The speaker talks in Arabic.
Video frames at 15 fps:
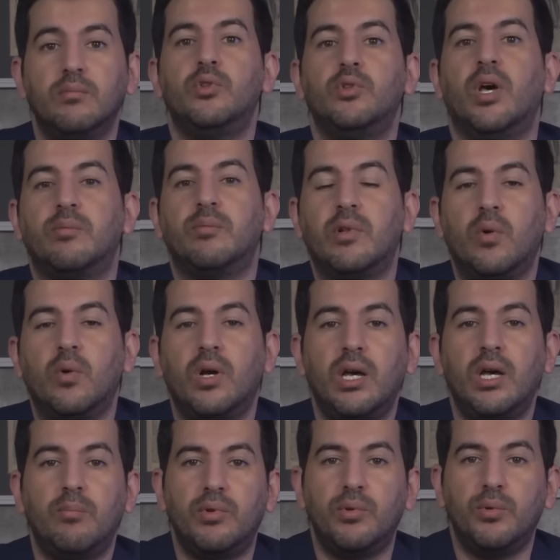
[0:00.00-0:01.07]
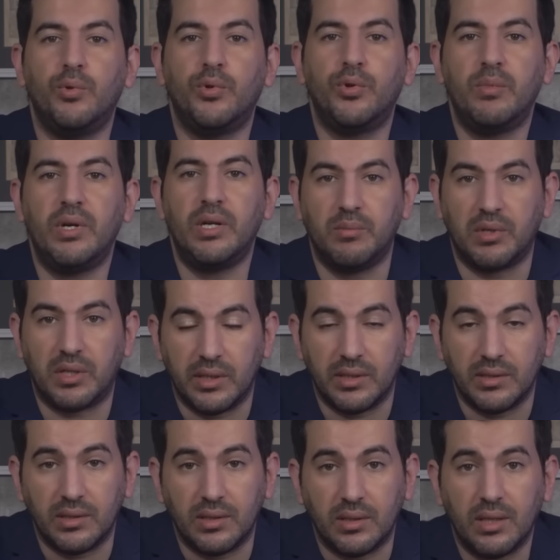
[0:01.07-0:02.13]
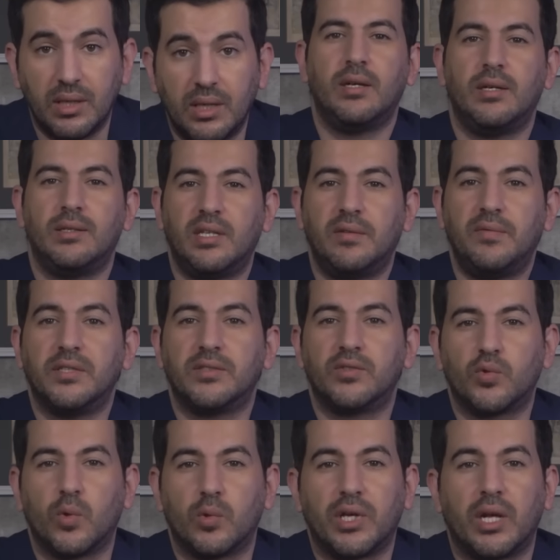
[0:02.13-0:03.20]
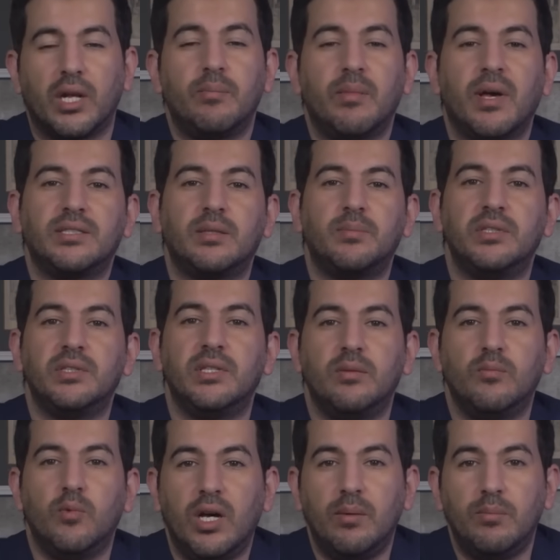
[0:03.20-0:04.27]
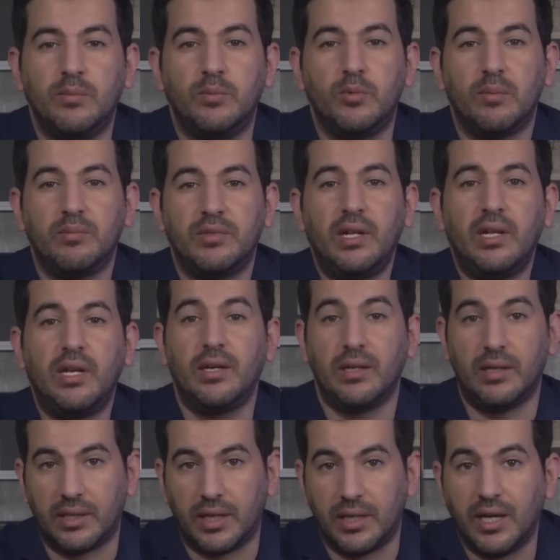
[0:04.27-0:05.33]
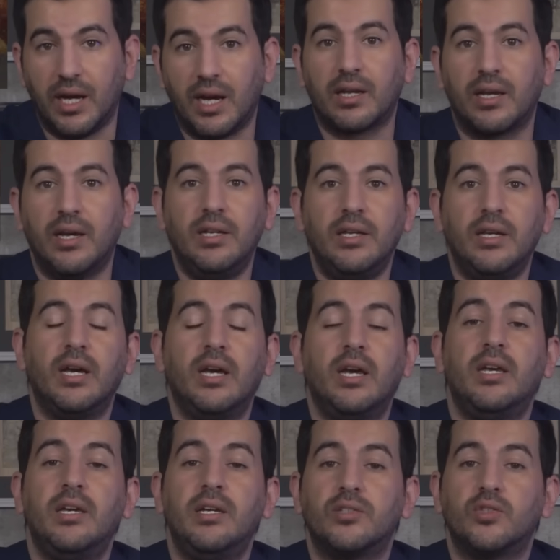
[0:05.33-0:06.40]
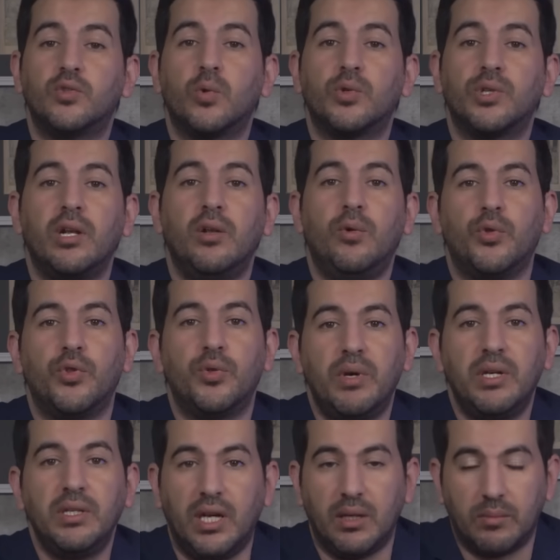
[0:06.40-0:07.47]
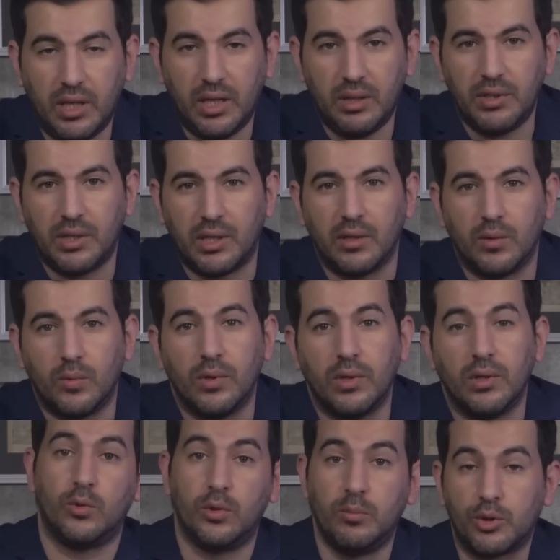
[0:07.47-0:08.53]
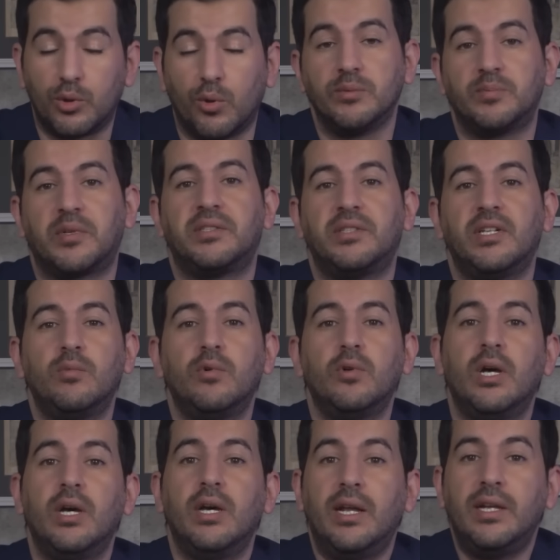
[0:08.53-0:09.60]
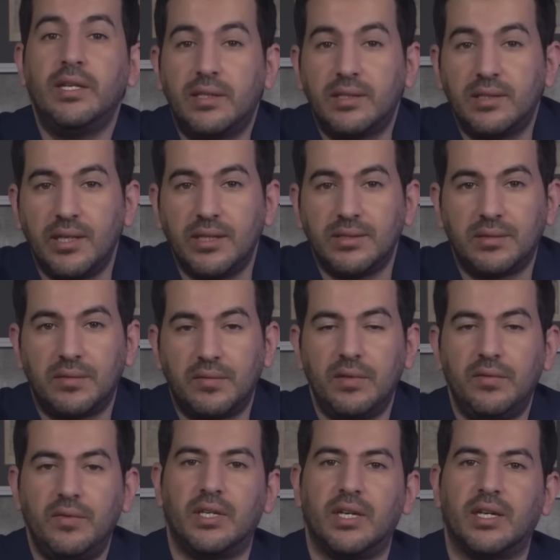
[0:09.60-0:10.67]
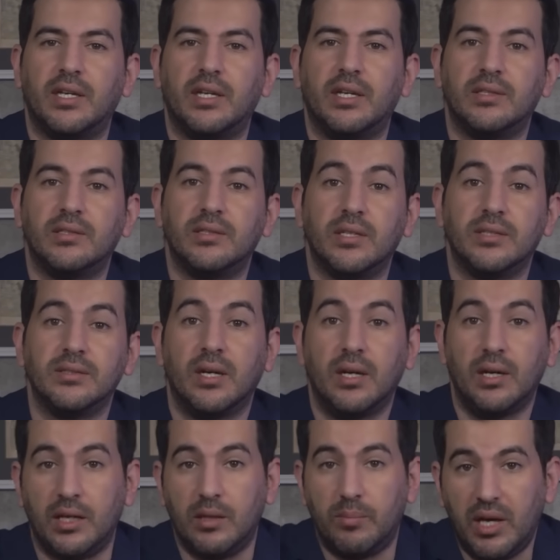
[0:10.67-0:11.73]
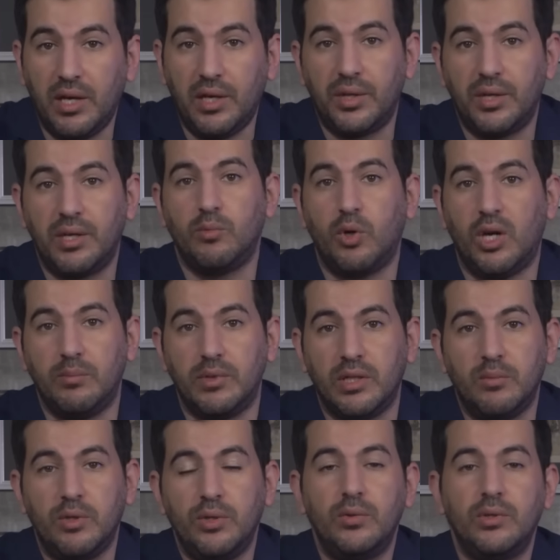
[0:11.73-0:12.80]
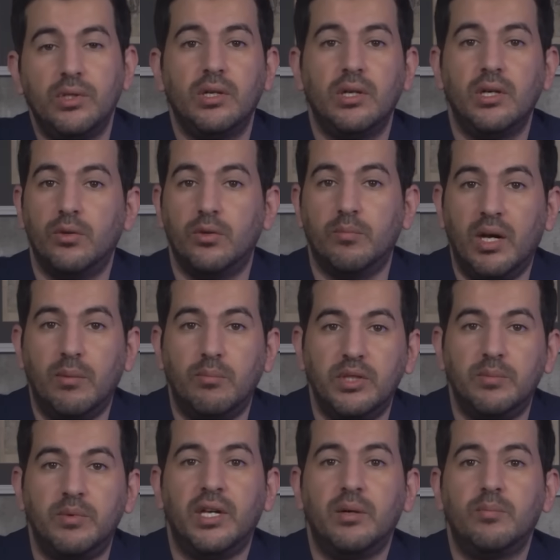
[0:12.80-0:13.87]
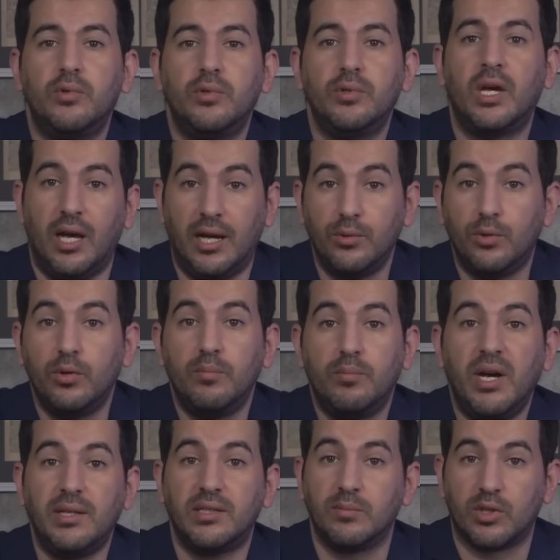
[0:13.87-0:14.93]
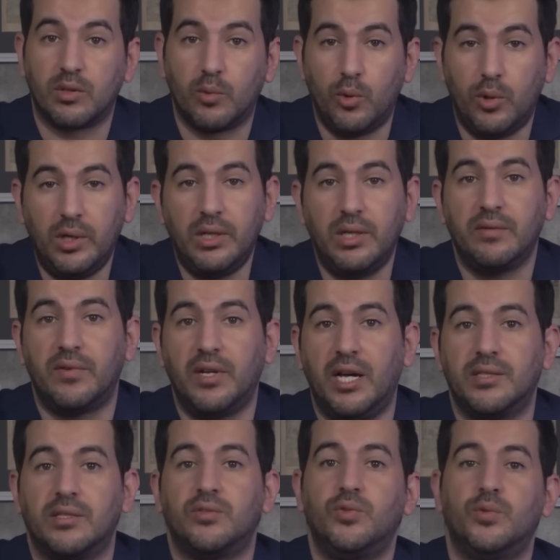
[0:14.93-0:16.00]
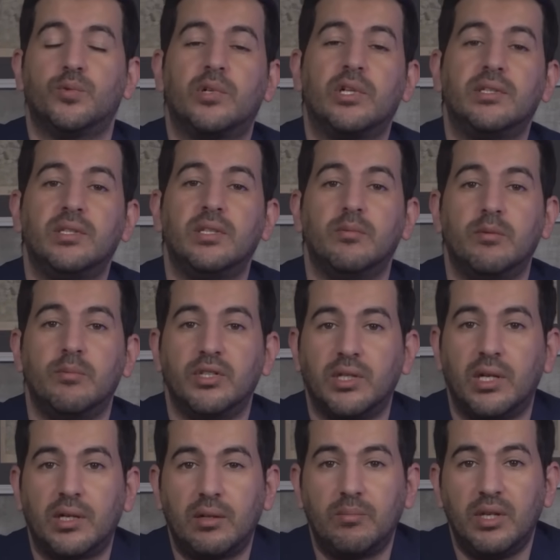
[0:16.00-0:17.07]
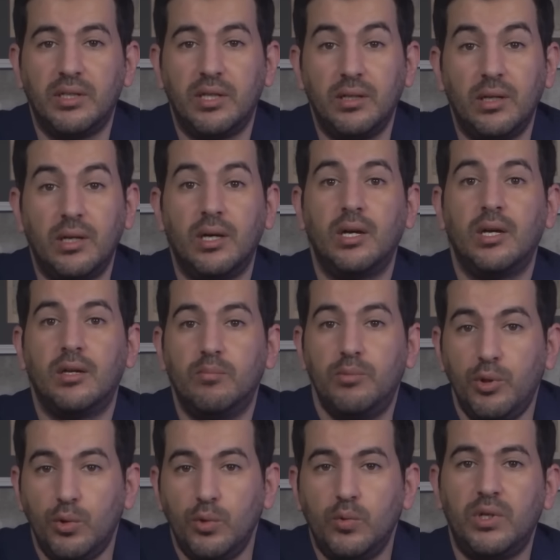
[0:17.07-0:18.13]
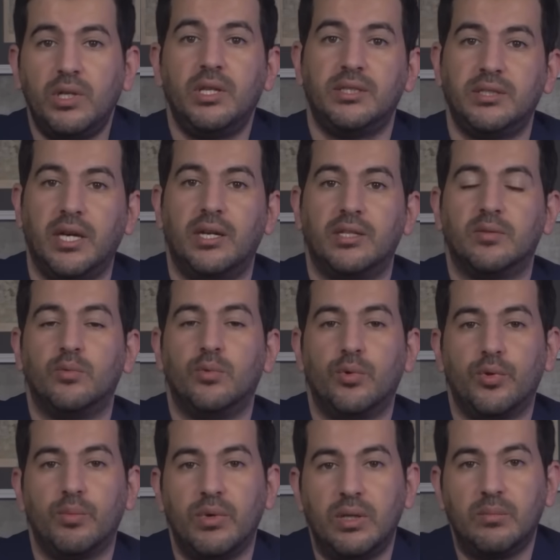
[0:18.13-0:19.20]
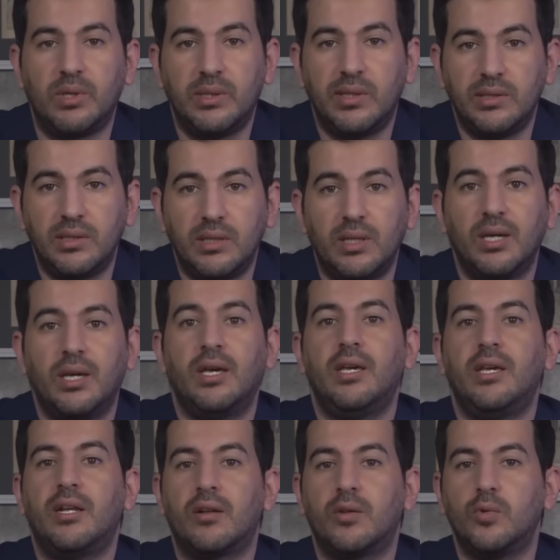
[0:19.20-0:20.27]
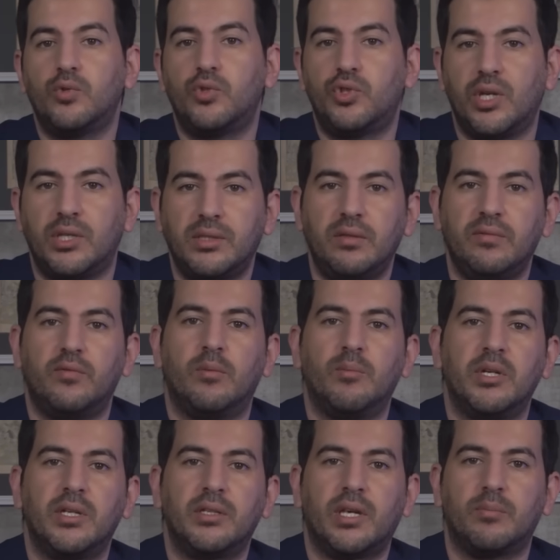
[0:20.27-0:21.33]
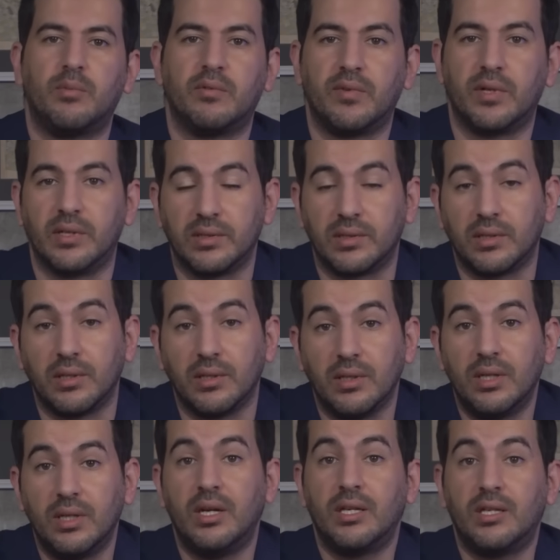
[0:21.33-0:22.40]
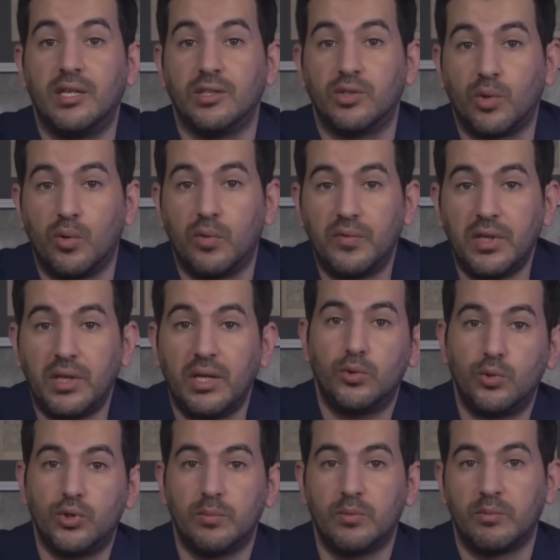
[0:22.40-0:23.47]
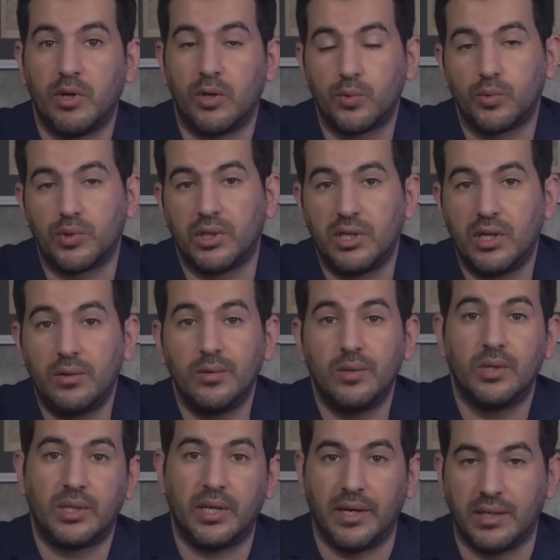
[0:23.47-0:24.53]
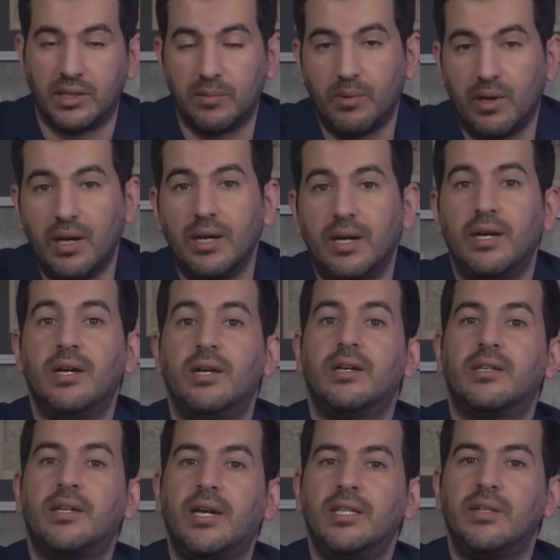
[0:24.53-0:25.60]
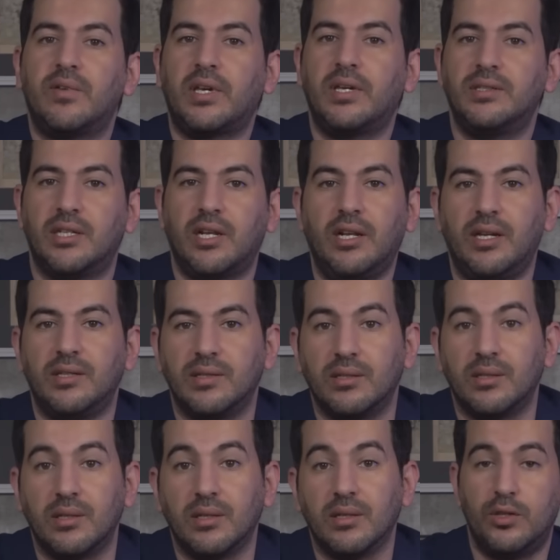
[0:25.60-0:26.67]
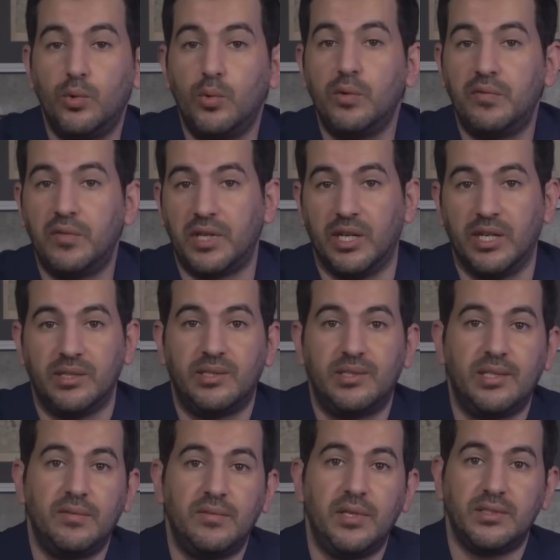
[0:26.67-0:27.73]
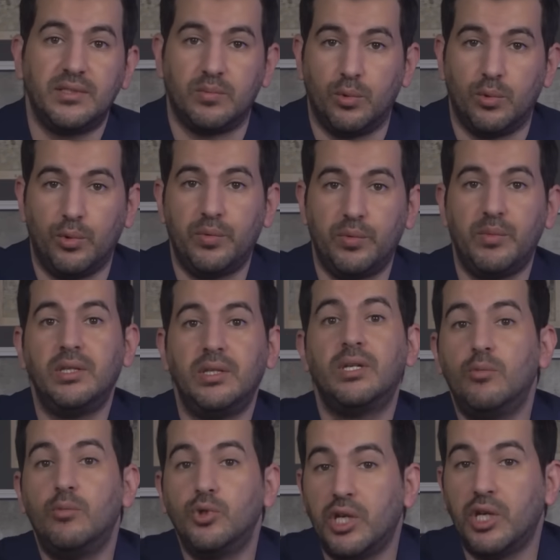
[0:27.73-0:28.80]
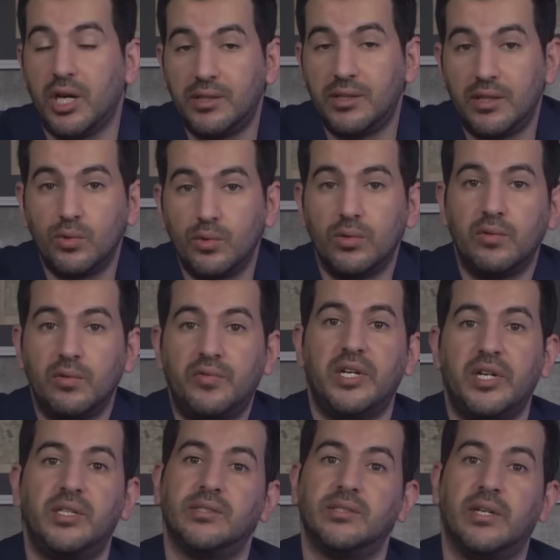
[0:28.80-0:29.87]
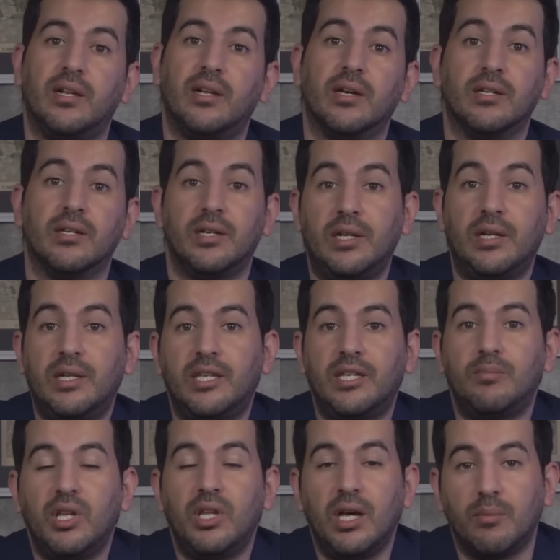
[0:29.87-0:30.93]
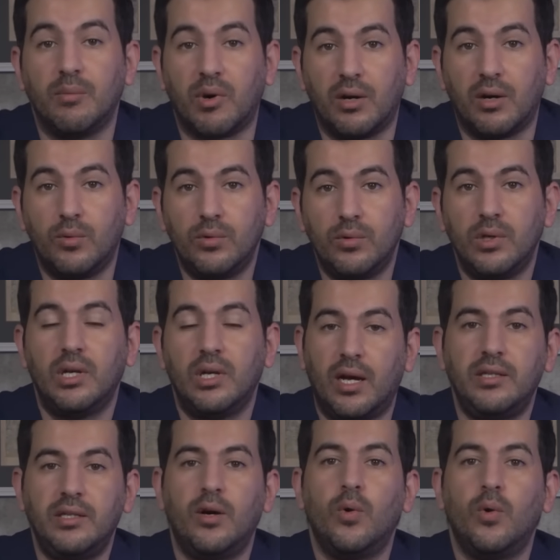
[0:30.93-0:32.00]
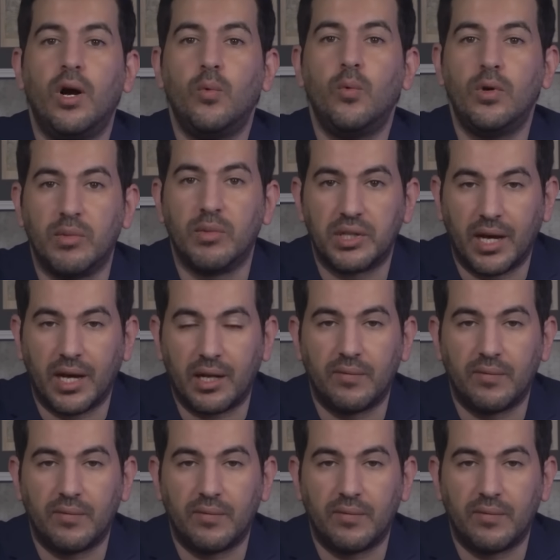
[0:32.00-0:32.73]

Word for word: بن عبد الوهاب بن عثمان المكناسي سفير السلطان المغربي سيدي محمد بن عبد الله اللي كاينه حلقه عليه الى السلطان العثماني عبد الحميد الاول والمشهور بكتابه الاكسير في فكاك الاسير الباحثان محمد المنوني ومحمد بن عبود عندهم بحث مطبوع عليه في العدد 39 من مجلة المناهل بعنوان رحلة بن عثمان المكناسي الى القدس الشريف ومناطق من فلسطين كينسخوا فيه جزء من المخطوطه ديالو كنكتبها كاينه في الخزانه الحسنيه دون فيها هذا السفير بن عثمان مشاهداته في هذه الرحله اللي كيبداها بقوله انه اول ما دخل